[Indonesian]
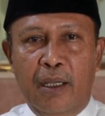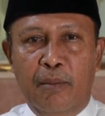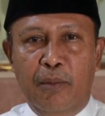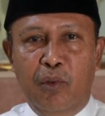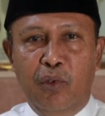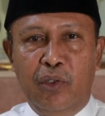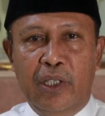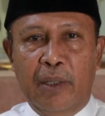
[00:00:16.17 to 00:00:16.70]

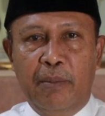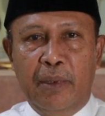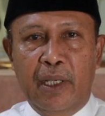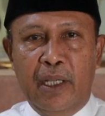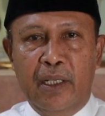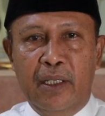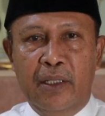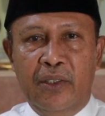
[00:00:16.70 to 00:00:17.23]

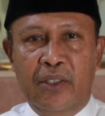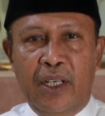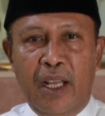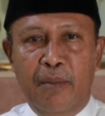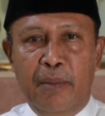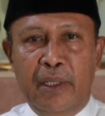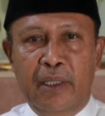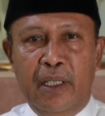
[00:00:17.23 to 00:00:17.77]
mengucapkan
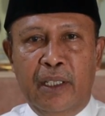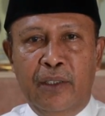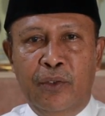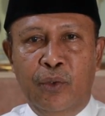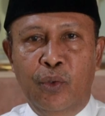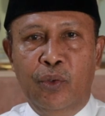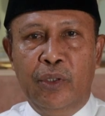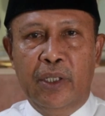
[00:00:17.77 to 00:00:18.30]
selamat dan
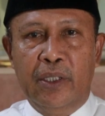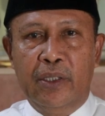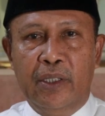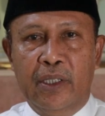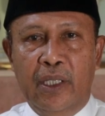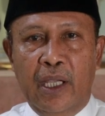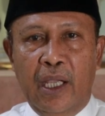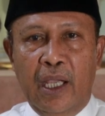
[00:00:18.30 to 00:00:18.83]
sukses